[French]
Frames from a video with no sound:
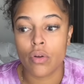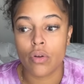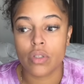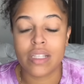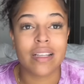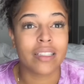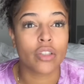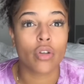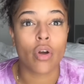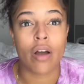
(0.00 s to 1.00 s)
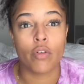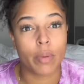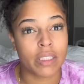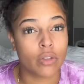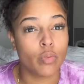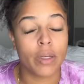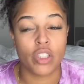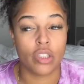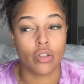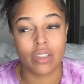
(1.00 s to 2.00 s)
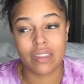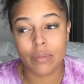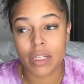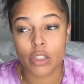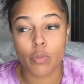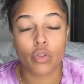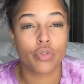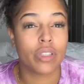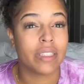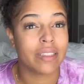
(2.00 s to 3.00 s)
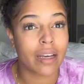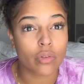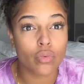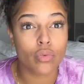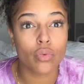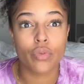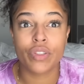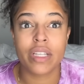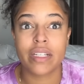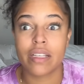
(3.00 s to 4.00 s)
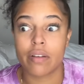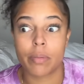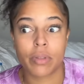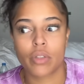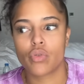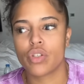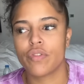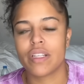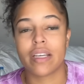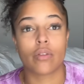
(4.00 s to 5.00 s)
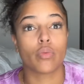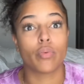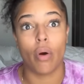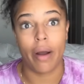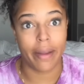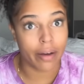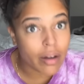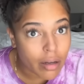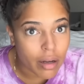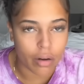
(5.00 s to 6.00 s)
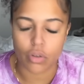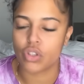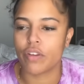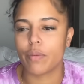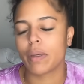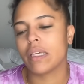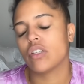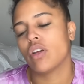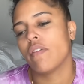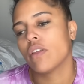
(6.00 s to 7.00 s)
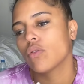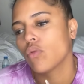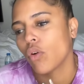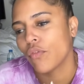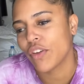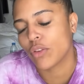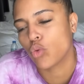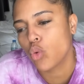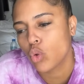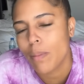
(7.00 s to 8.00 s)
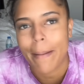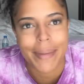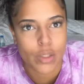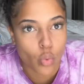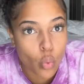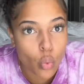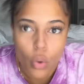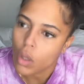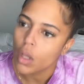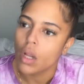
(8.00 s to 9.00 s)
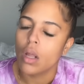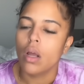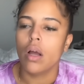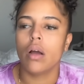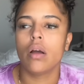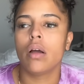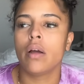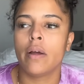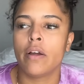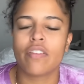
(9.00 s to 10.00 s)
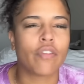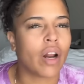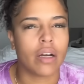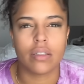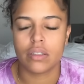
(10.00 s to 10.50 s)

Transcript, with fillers: ces derniers temps, avant de partir à Dubaï, j'étais dans le déménagement, je faisais des cartons. Au final, il s'avère peut-être que j'ai fait des cartons pour rien, alors que j'avais pris, j'avais en fait toute ma maison. Enfin voilà,